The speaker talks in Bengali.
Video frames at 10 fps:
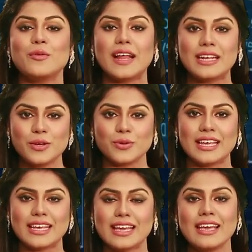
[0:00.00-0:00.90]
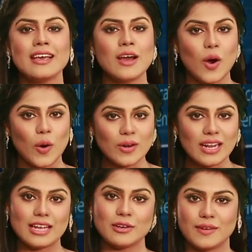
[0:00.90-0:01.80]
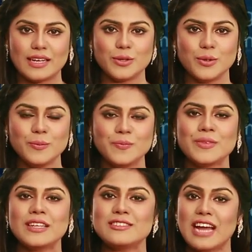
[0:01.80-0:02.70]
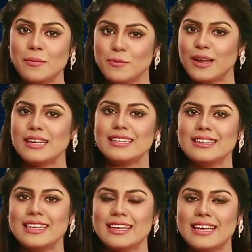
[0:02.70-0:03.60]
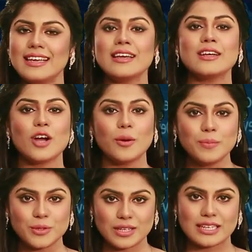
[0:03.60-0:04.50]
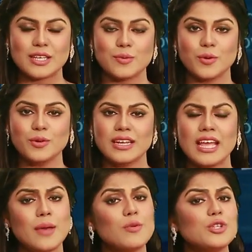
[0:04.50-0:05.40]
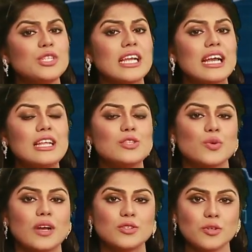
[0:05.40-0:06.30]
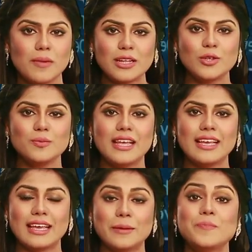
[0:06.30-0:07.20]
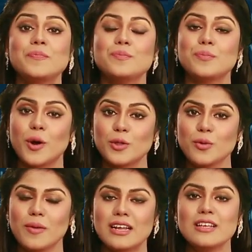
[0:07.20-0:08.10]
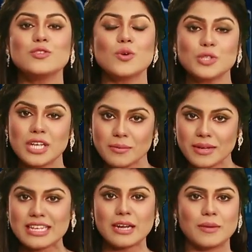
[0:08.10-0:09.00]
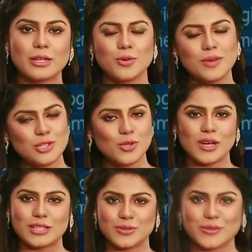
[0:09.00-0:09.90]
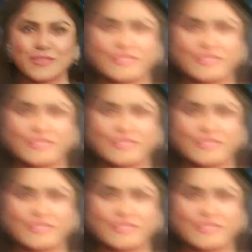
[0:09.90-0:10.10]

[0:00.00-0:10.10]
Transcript: রেডিও থেকে অনলাইন রেডিও টাইপরাইটার থেকে কম্পিউটার কিবোর্ড এবং সেকালে যোগাযোগ মাধ্যম থেকে বর্তমানে সোশ্যাল মিডিয়ার মাধ্যমে যোগাযোগ